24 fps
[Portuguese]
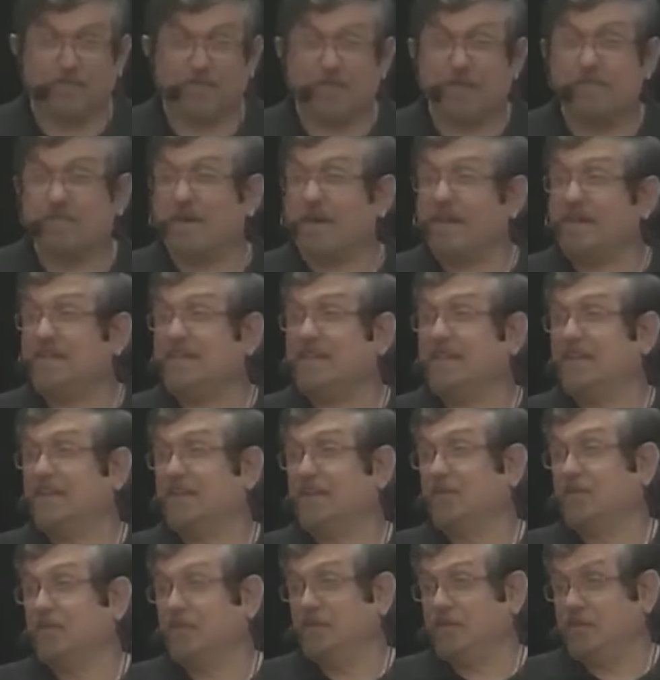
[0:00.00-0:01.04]
E para
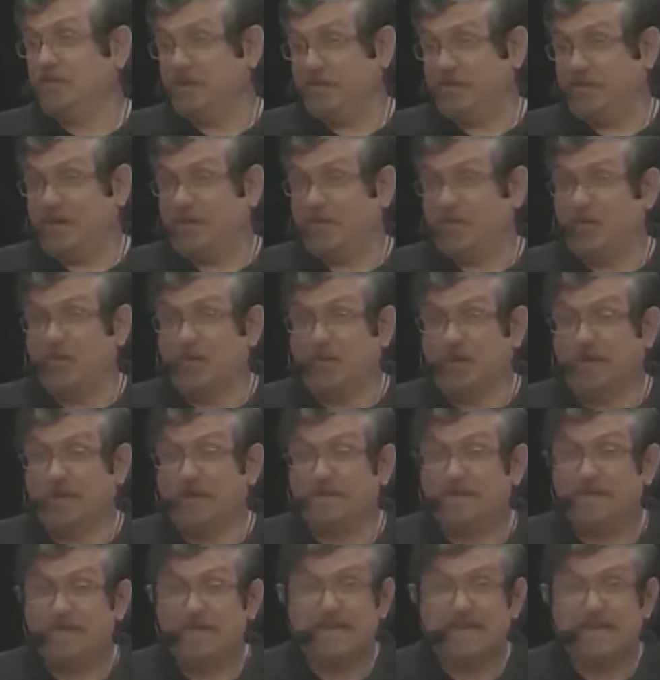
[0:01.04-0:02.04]
entender o livro de Abacuque,